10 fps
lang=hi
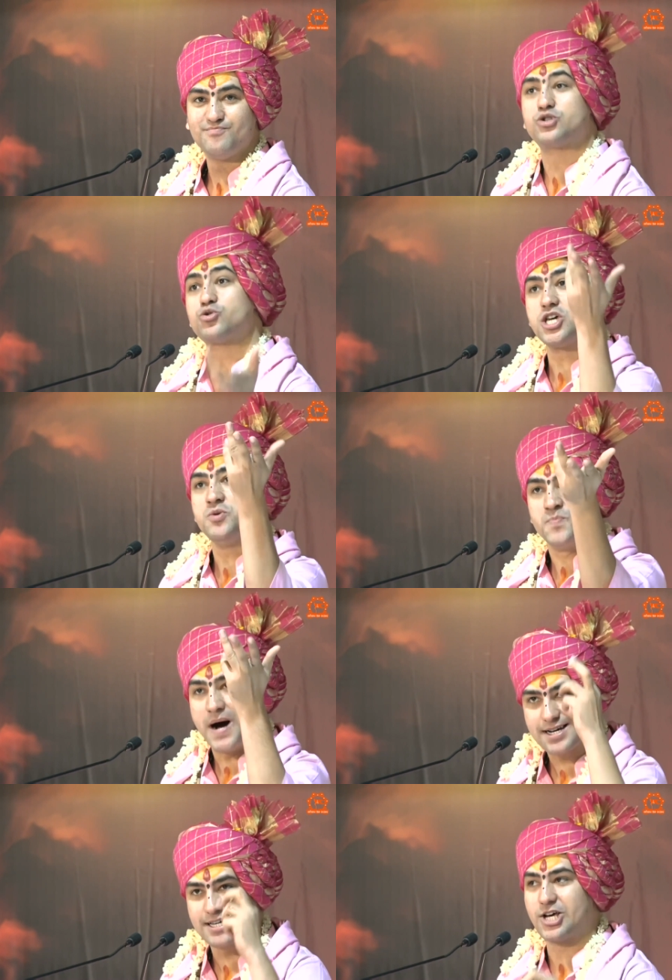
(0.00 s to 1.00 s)
विश्व की
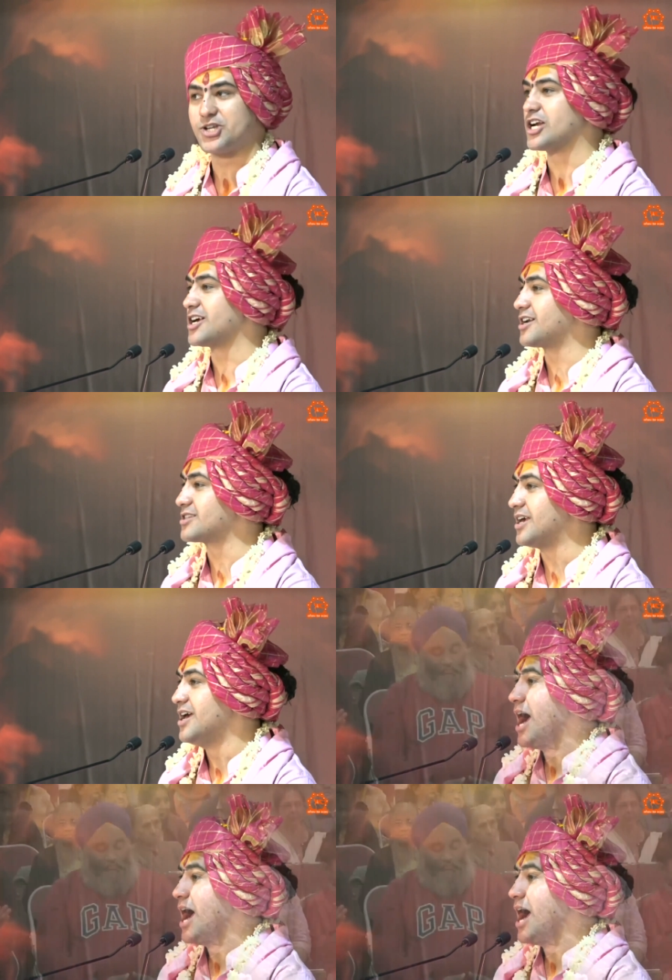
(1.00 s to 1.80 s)
मां के दर्शन करते